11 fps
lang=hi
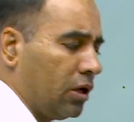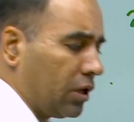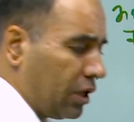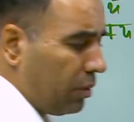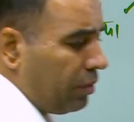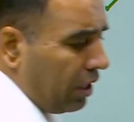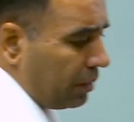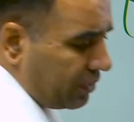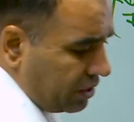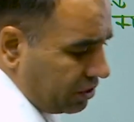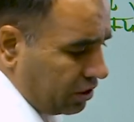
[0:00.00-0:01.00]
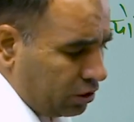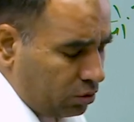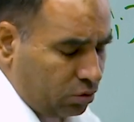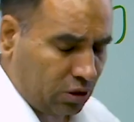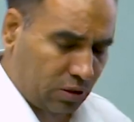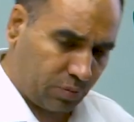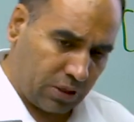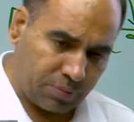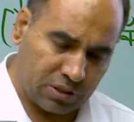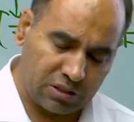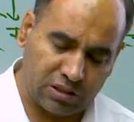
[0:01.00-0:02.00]
घर में आप कैसे रहते हो घर में आप
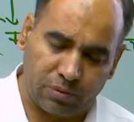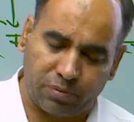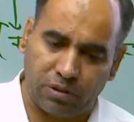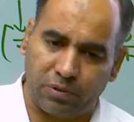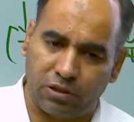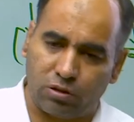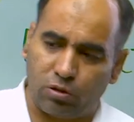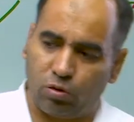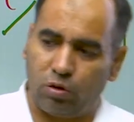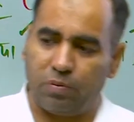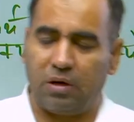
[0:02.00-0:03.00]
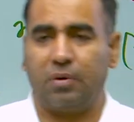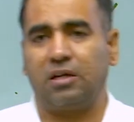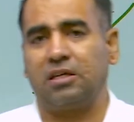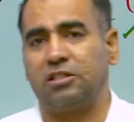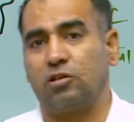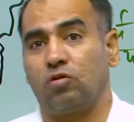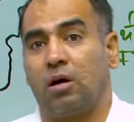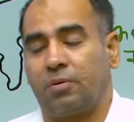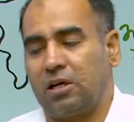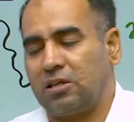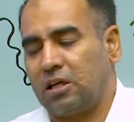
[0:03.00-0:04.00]
कैसे कपड़े पहनते हो कोई मेहमान आ जाए तो
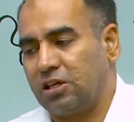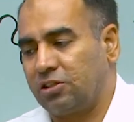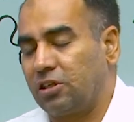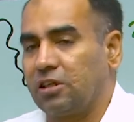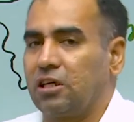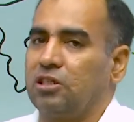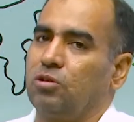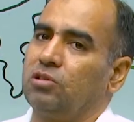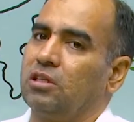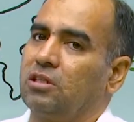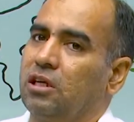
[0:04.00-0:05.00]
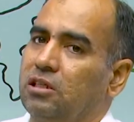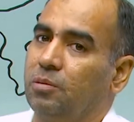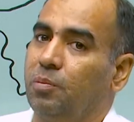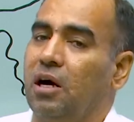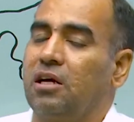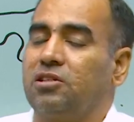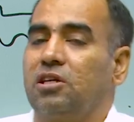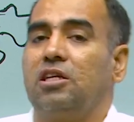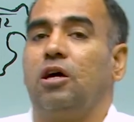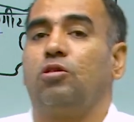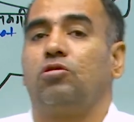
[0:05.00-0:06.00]
आपका आचरण कैसा हो जाता है बाहर
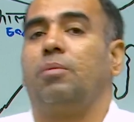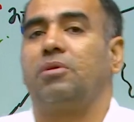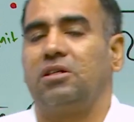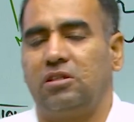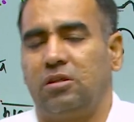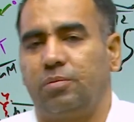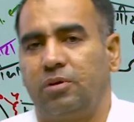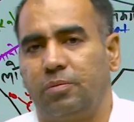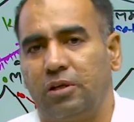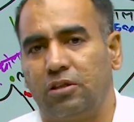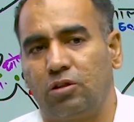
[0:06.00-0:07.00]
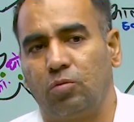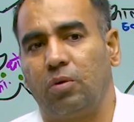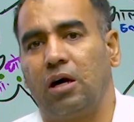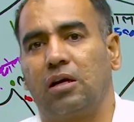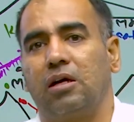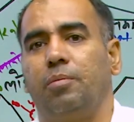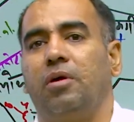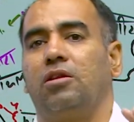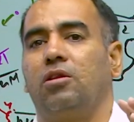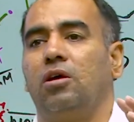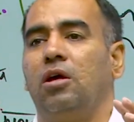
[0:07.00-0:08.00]
जाना हो तो आप कैसे कपड़े पहनते हो बाहर का
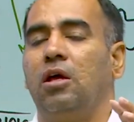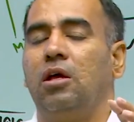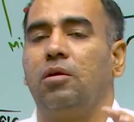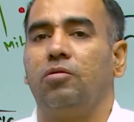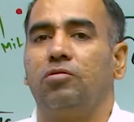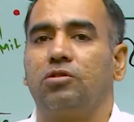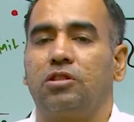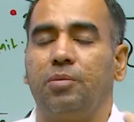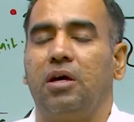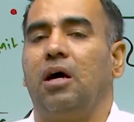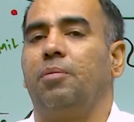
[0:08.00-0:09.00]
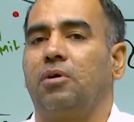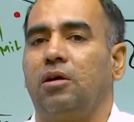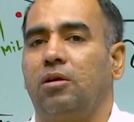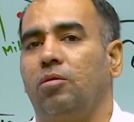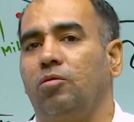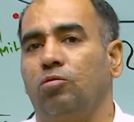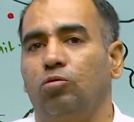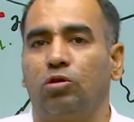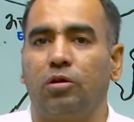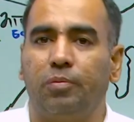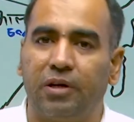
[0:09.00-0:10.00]
महत्व समय आपका
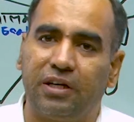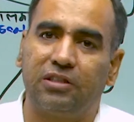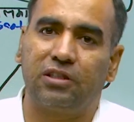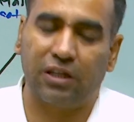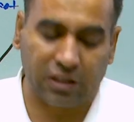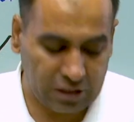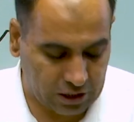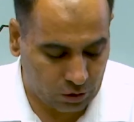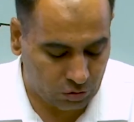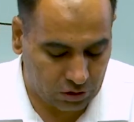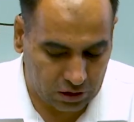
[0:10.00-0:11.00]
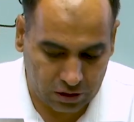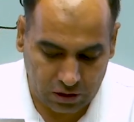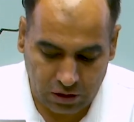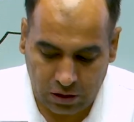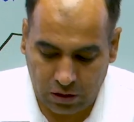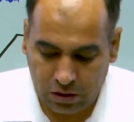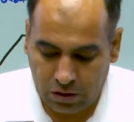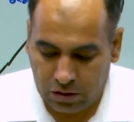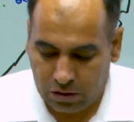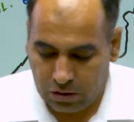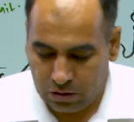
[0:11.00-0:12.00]
उठने बैठने तरीका क्या होता है
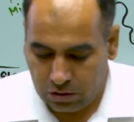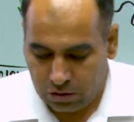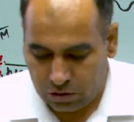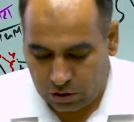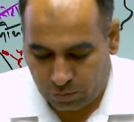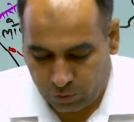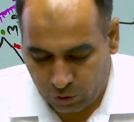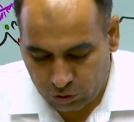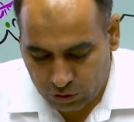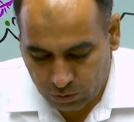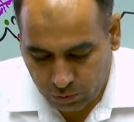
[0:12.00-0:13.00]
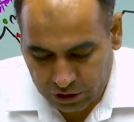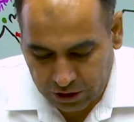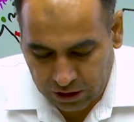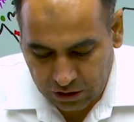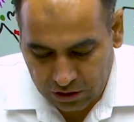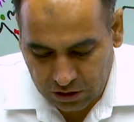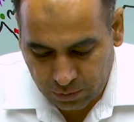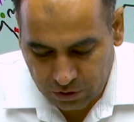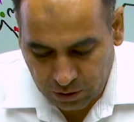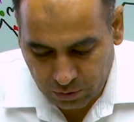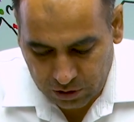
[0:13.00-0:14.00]
सर बहुत बढ़िया सब
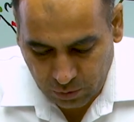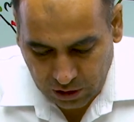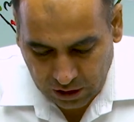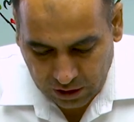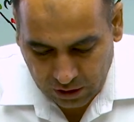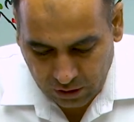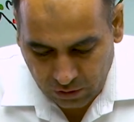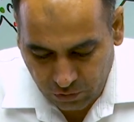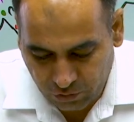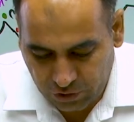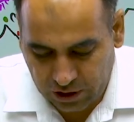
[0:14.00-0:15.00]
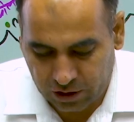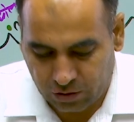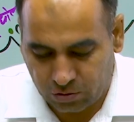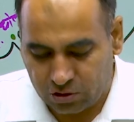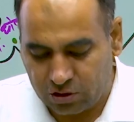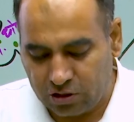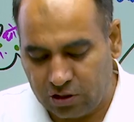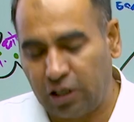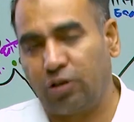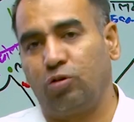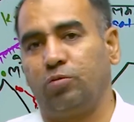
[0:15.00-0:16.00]
समझ में आ रहा है वेरी गुड
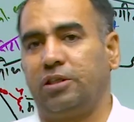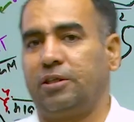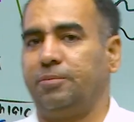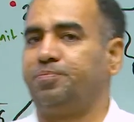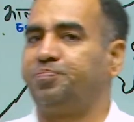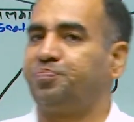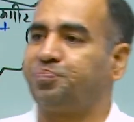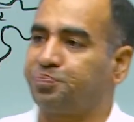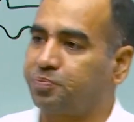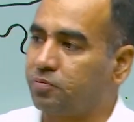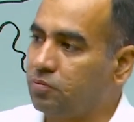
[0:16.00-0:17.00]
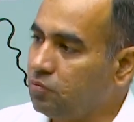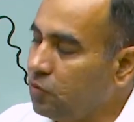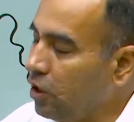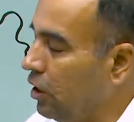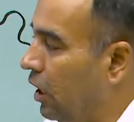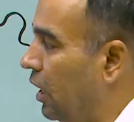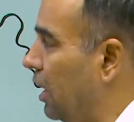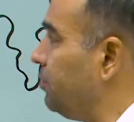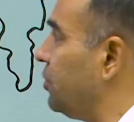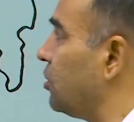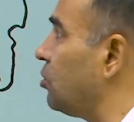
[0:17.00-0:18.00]
थैंक यू बेटा
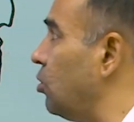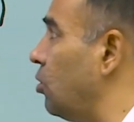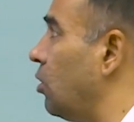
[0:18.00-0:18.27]
अब देखो